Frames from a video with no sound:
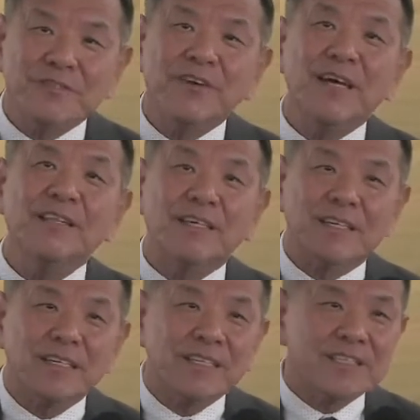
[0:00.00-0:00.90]
范的
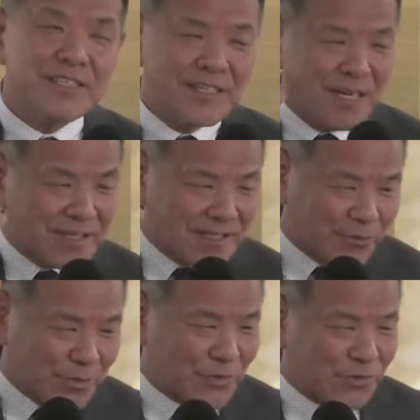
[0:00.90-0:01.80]
这样的
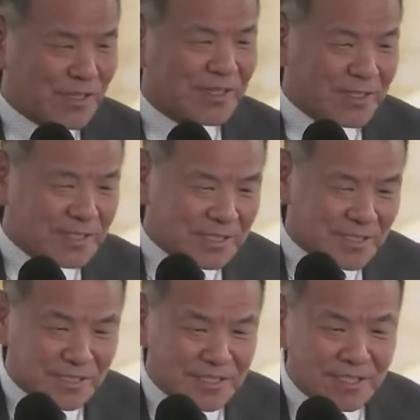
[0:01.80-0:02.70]
我们说的，
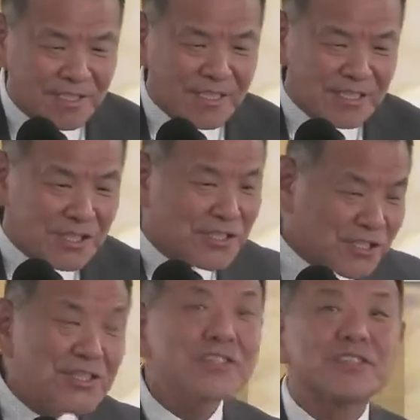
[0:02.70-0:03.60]
这个真
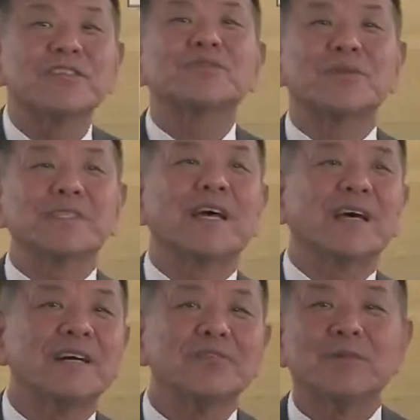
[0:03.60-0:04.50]
真实的存在
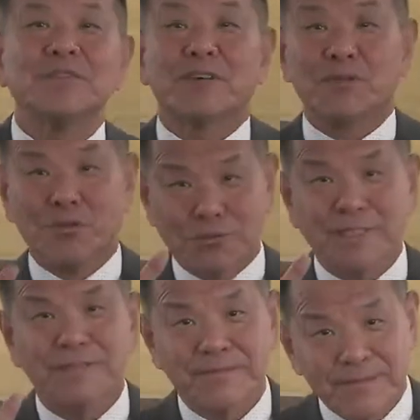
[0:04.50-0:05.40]
啊，我们叫做永
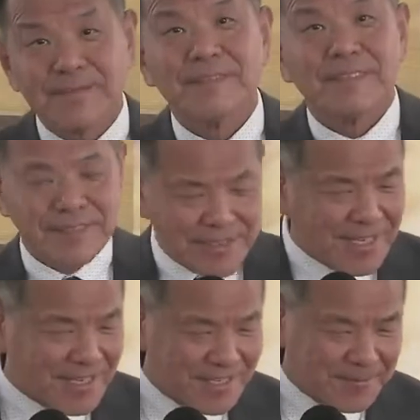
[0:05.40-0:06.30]
生，就是
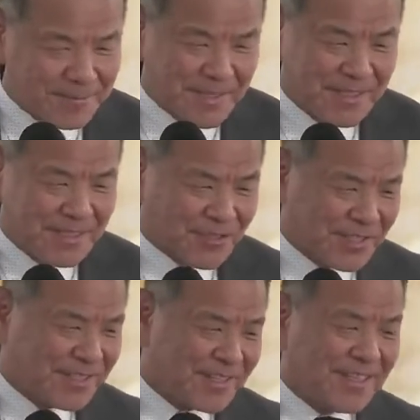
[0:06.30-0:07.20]
在那儿。所
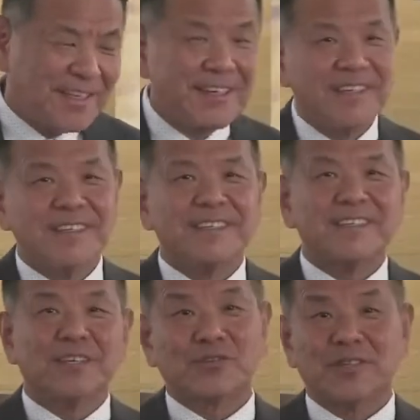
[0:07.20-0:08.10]
以呃，
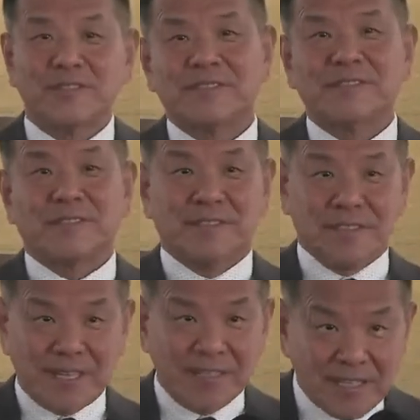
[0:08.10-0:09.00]
他说，
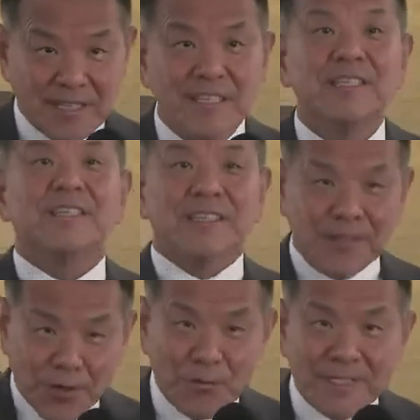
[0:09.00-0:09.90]
这才才
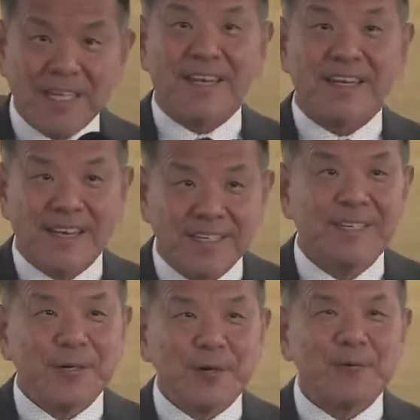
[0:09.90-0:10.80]
后面才来了哈。
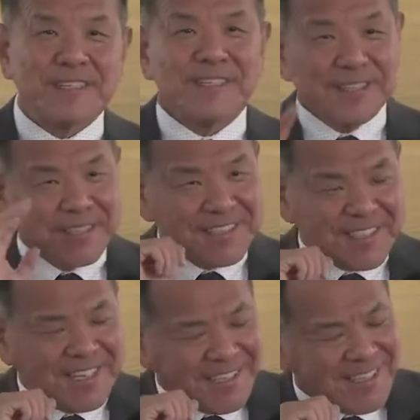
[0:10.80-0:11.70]
后面这个